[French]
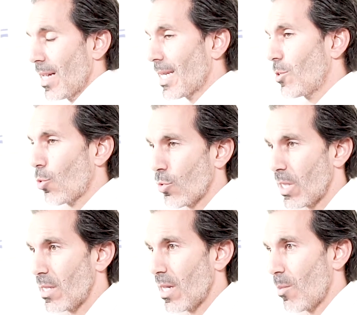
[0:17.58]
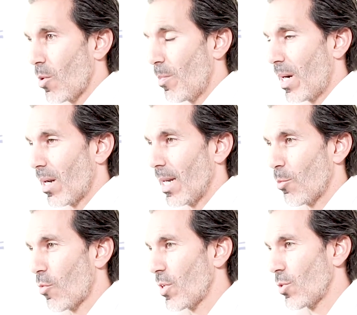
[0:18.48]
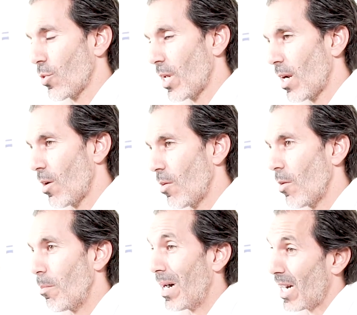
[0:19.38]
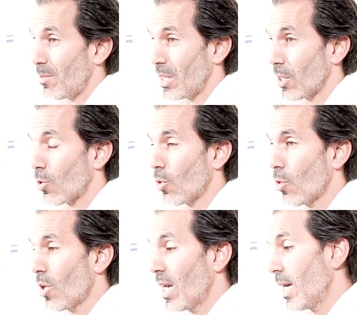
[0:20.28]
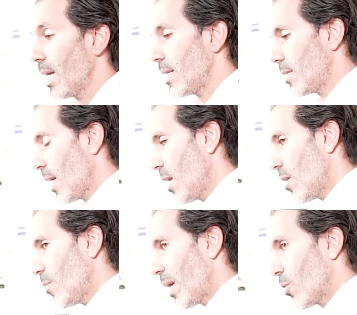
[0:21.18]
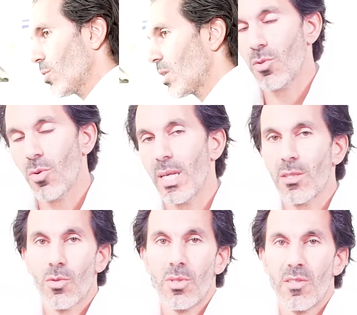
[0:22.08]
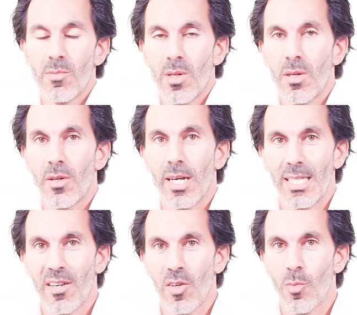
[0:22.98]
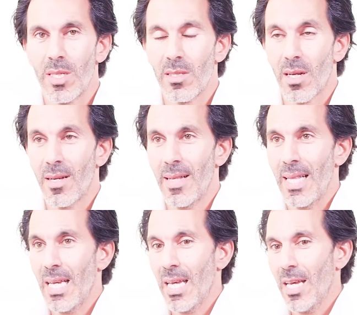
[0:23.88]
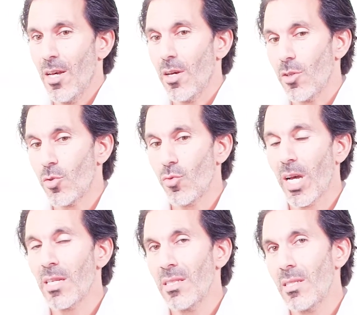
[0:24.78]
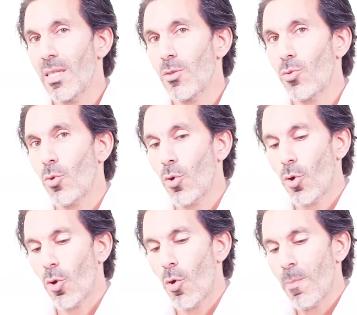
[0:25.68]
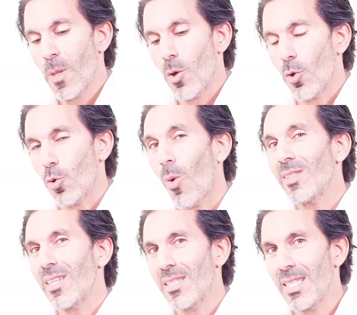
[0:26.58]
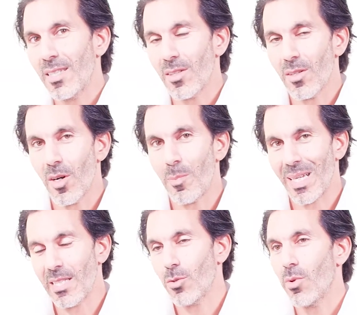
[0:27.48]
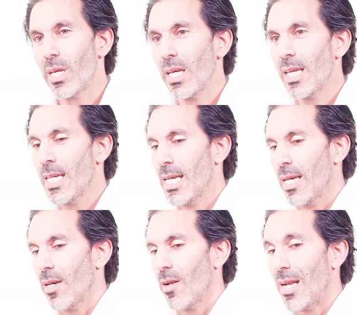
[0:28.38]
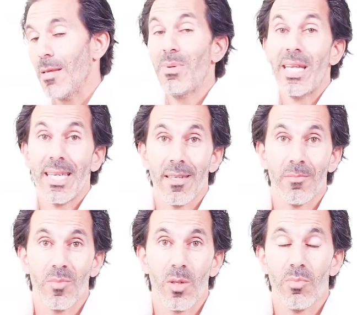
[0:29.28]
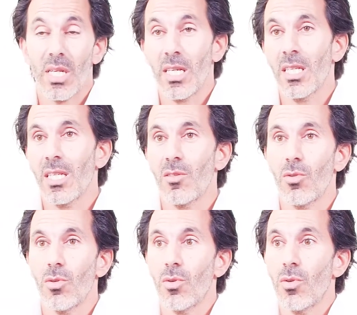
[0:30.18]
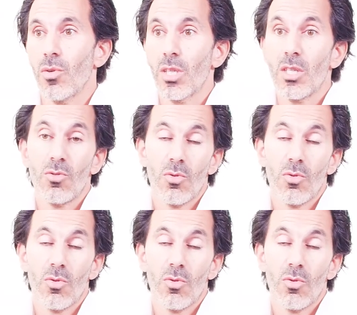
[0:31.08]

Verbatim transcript: celles qui sont utilisables par les professionnels paramédicaux et celles par contre qui sont exclusivement réservées aux médecins. Je voudrais insister sur trois techniques en particulier, les peelings, peelings qui